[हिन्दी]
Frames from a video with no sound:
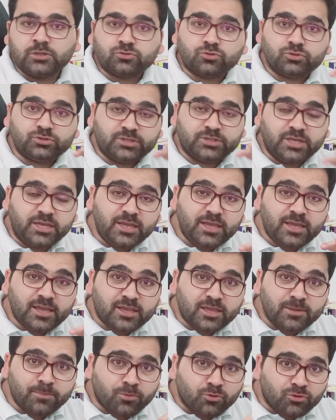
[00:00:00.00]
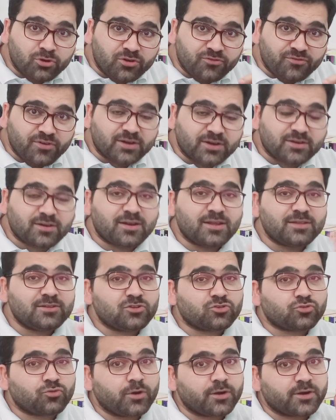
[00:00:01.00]
तो ये एक इम्पोर्टेंट फैक्टर है
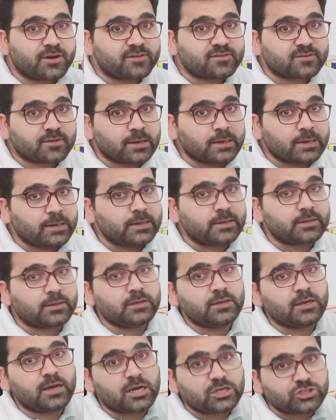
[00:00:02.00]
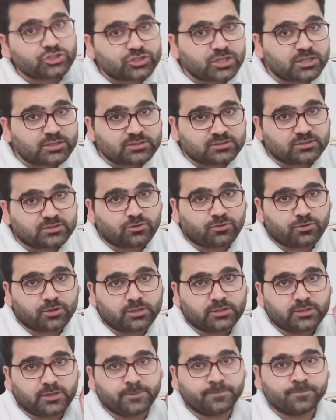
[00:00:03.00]
जिसको एड्रेस करने की अशद
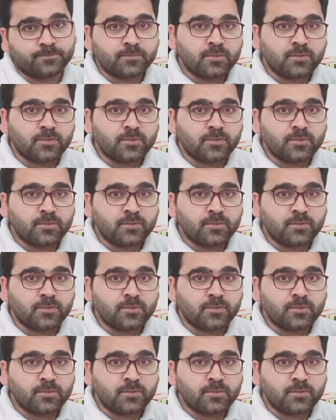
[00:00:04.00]
ज़रूरत है